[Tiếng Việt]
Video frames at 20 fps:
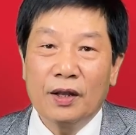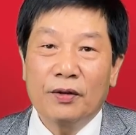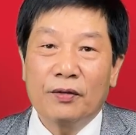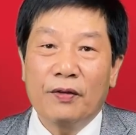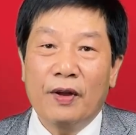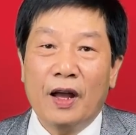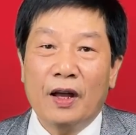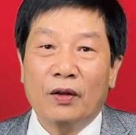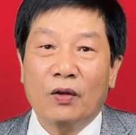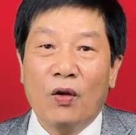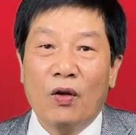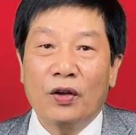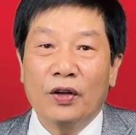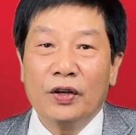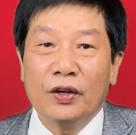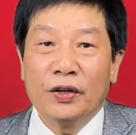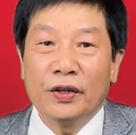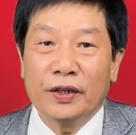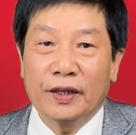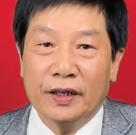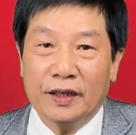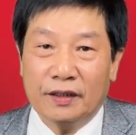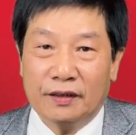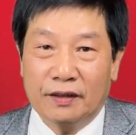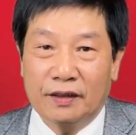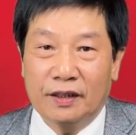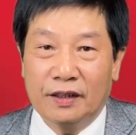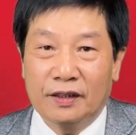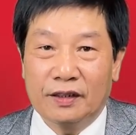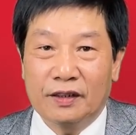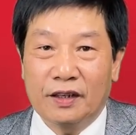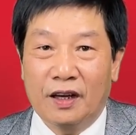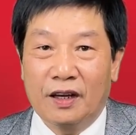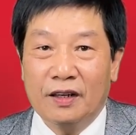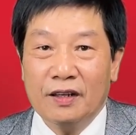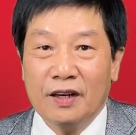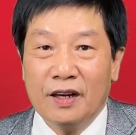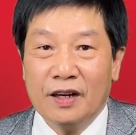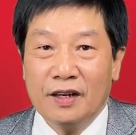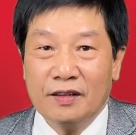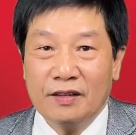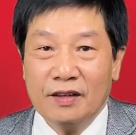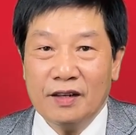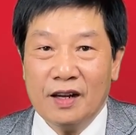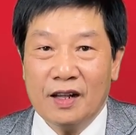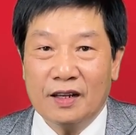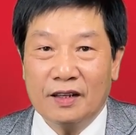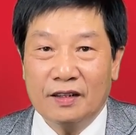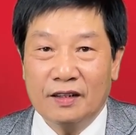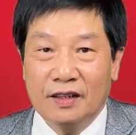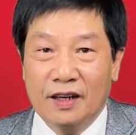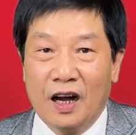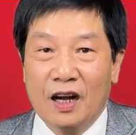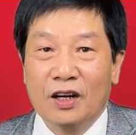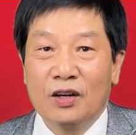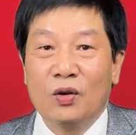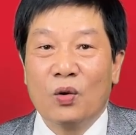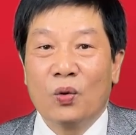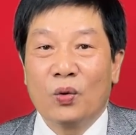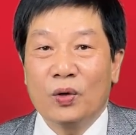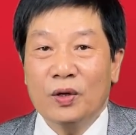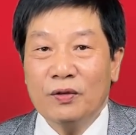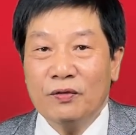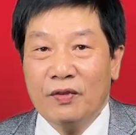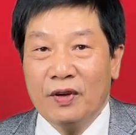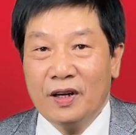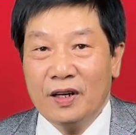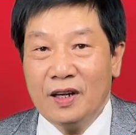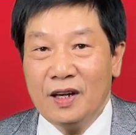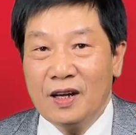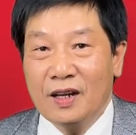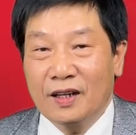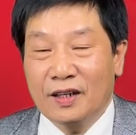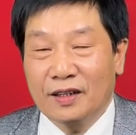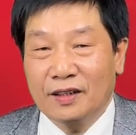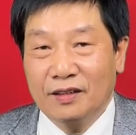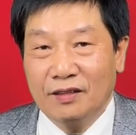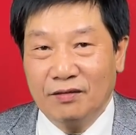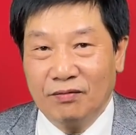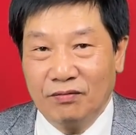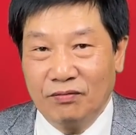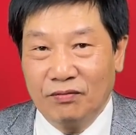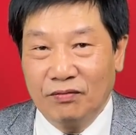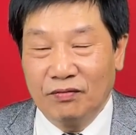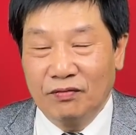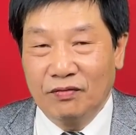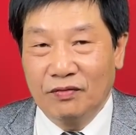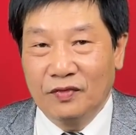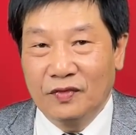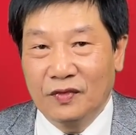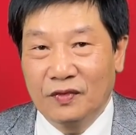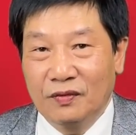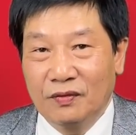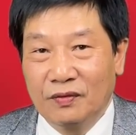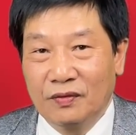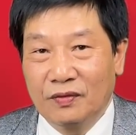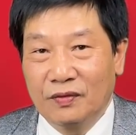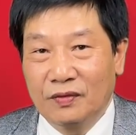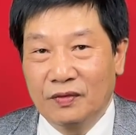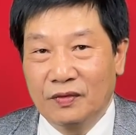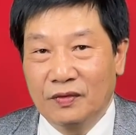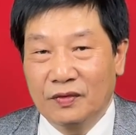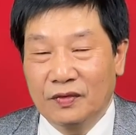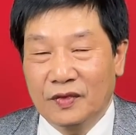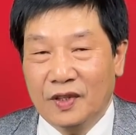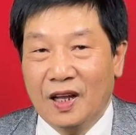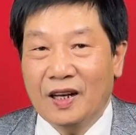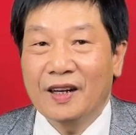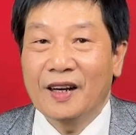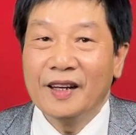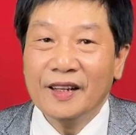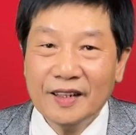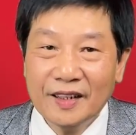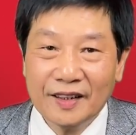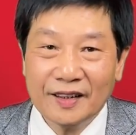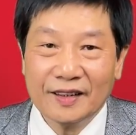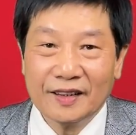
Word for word: và con người thì trở nên là gần gũi với là thần linh